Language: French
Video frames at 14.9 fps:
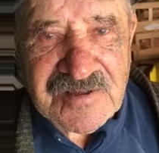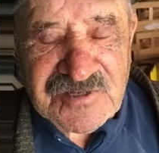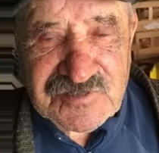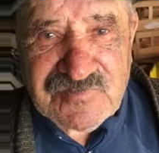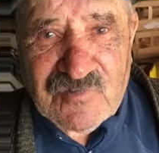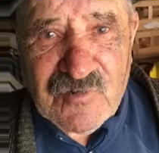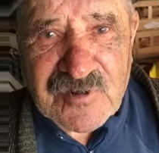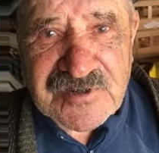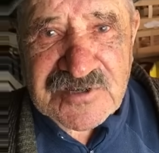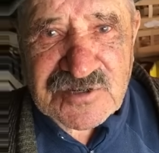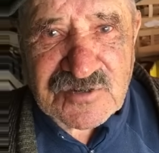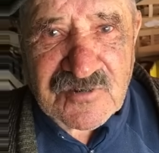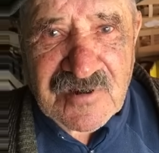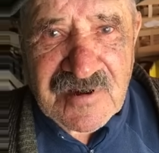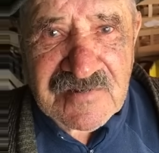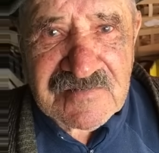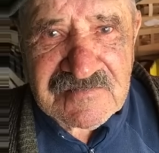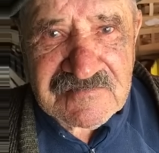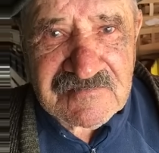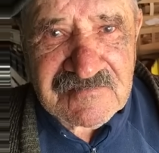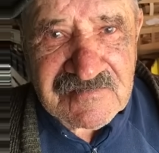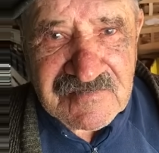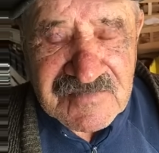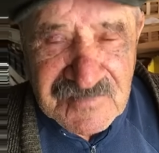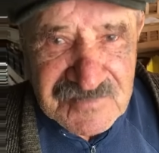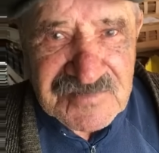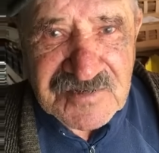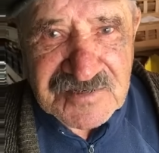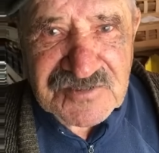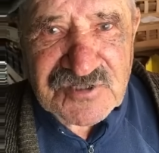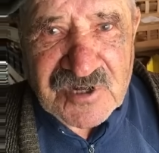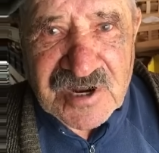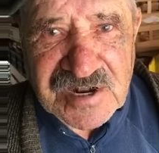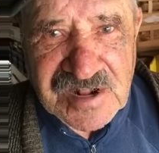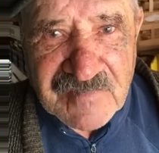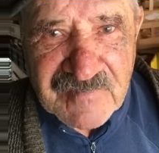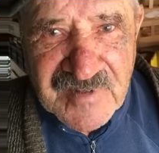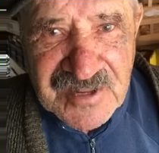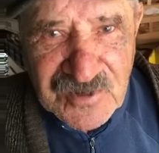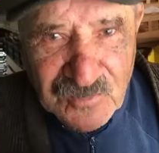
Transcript: Je vais au restaurant, je réclame ma